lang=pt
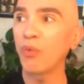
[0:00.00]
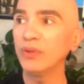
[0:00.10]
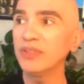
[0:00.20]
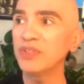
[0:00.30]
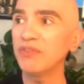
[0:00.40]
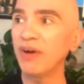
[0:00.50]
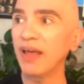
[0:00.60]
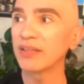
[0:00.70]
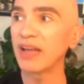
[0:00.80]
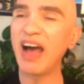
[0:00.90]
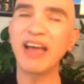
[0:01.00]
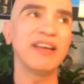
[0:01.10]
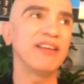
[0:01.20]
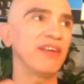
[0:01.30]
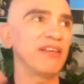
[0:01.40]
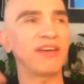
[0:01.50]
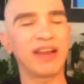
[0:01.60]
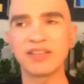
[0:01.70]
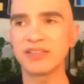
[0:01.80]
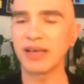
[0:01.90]
quando se fala, ah, ele vai
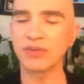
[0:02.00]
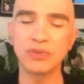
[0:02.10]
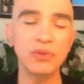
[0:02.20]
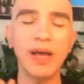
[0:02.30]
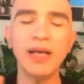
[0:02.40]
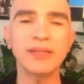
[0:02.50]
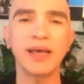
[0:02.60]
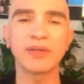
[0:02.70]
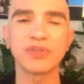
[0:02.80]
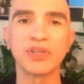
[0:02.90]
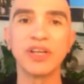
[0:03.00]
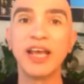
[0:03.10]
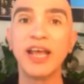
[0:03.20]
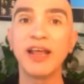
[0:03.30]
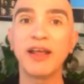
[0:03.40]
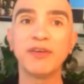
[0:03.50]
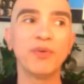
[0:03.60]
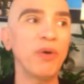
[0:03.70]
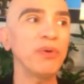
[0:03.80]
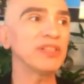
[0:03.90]
falar de sexo, não é sexo, gente. É,
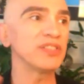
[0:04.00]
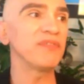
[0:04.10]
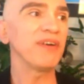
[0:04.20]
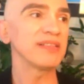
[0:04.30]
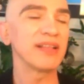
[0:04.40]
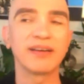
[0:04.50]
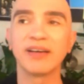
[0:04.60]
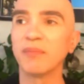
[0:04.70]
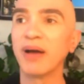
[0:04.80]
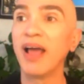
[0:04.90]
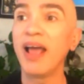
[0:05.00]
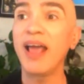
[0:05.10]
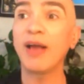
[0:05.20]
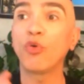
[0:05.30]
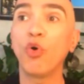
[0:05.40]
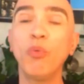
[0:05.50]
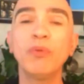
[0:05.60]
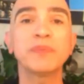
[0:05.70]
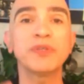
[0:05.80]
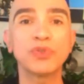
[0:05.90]
não é o que se faz na cama. É
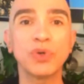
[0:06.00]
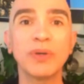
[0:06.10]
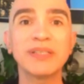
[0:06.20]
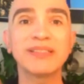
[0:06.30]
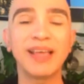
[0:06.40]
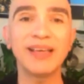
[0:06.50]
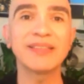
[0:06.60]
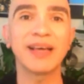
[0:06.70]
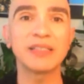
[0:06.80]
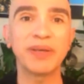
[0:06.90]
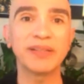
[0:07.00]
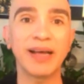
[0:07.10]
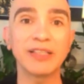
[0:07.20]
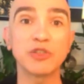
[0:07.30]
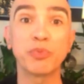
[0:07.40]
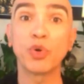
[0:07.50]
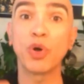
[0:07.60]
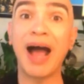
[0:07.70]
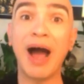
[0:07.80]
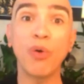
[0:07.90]
como as pessoas têm que ser respeitadas por
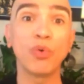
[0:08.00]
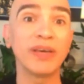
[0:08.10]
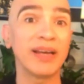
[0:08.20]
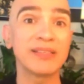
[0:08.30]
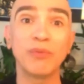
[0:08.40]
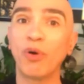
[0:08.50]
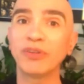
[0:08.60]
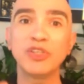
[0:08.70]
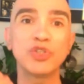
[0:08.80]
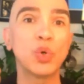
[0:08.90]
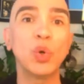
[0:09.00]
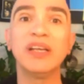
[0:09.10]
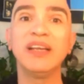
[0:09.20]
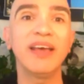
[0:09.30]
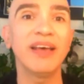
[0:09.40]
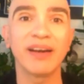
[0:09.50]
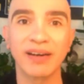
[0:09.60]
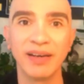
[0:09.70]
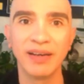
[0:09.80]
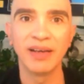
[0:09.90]
algo que elas não podem escolher.